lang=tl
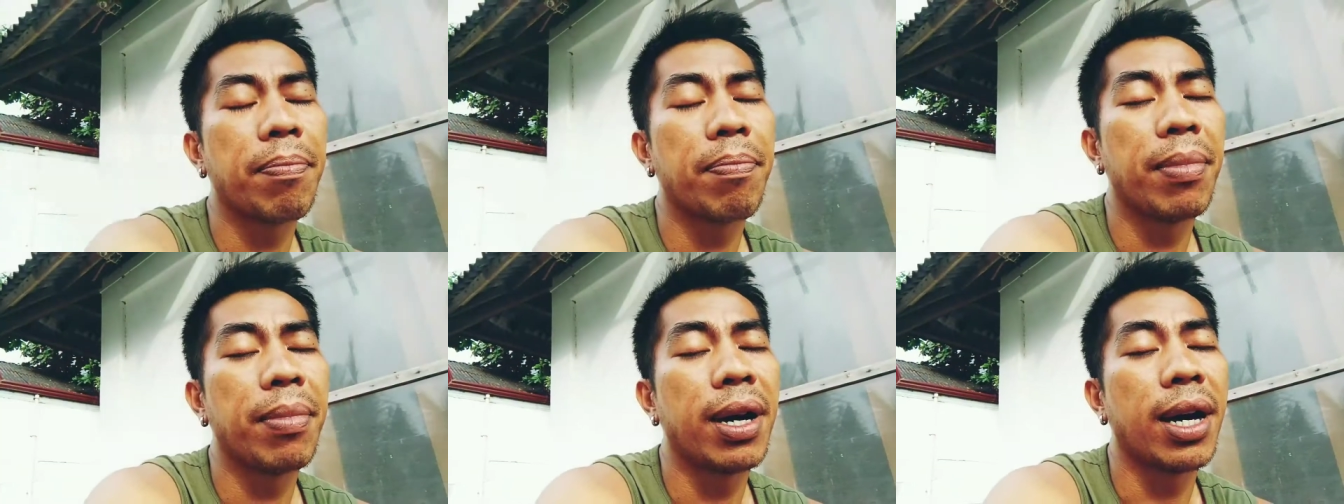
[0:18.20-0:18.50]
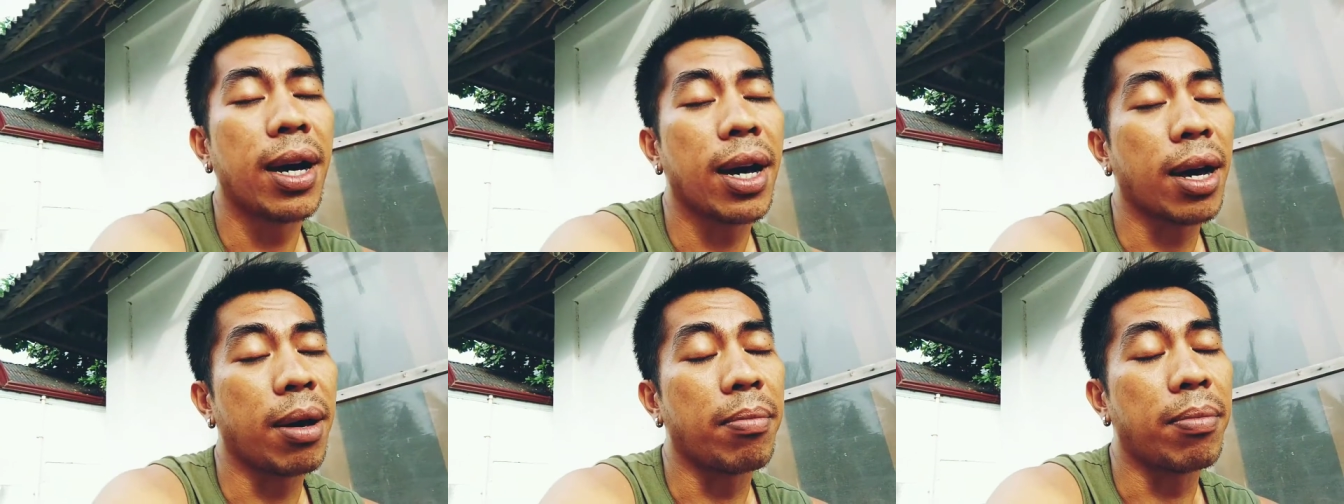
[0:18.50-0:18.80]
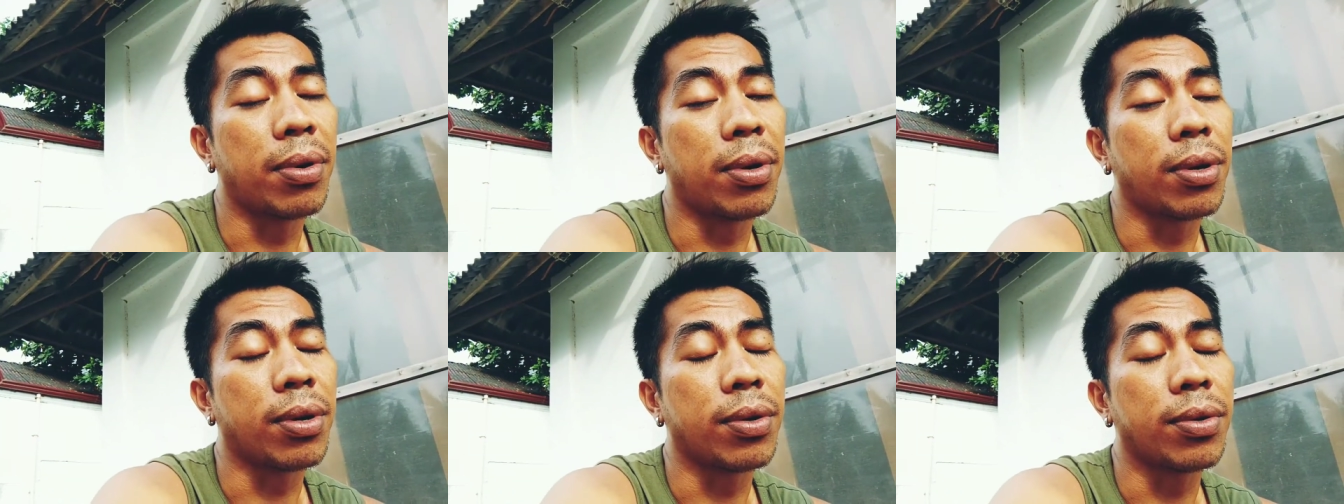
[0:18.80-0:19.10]
up mga
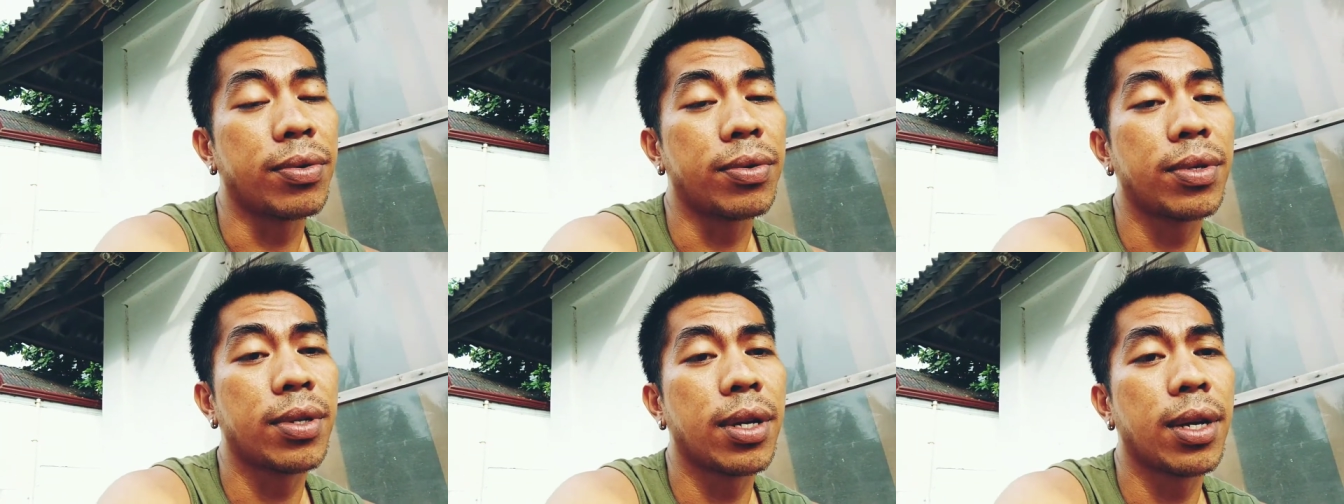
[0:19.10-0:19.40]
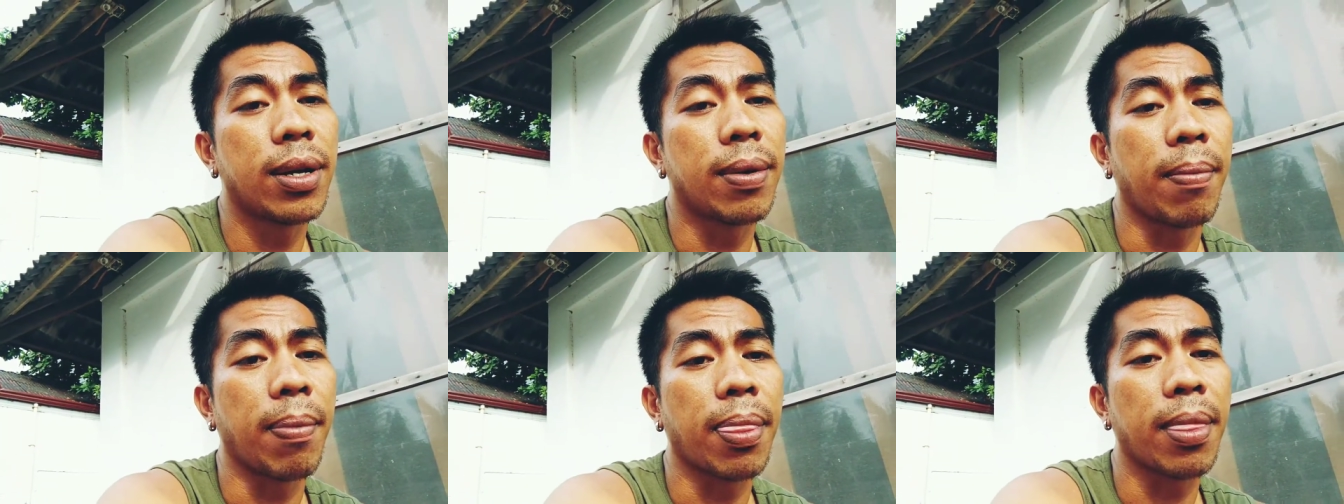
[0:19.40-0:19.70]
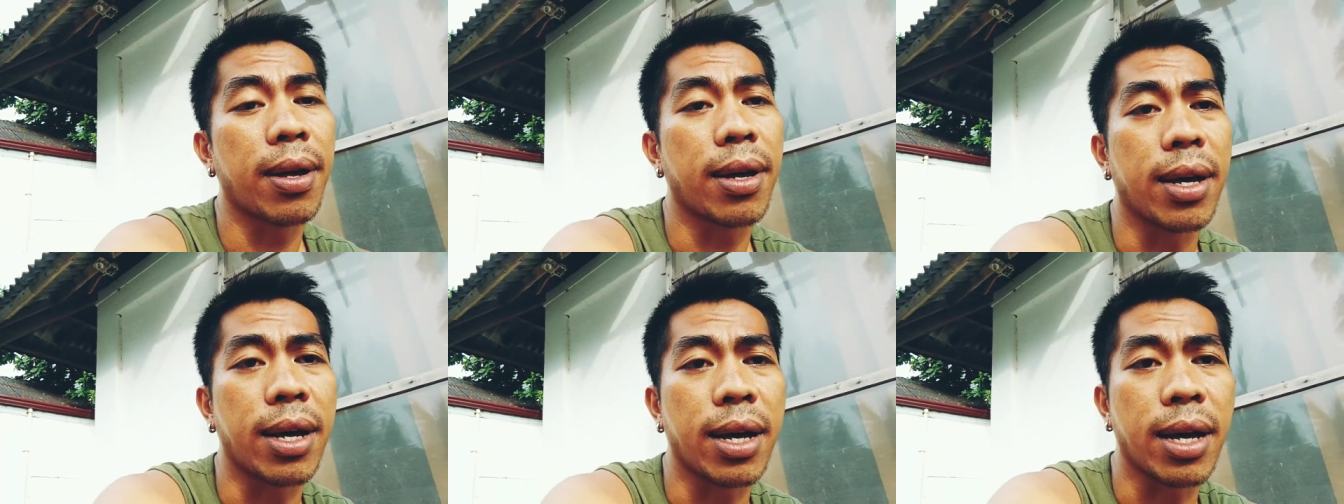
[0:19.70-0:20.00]
kabro?
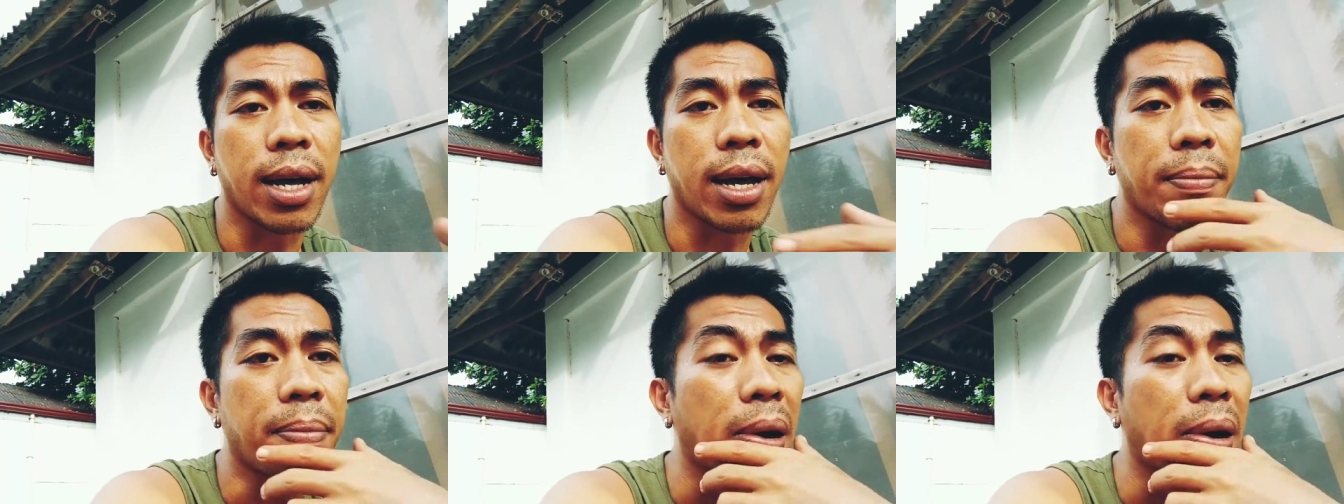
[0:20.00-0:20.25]
Uh,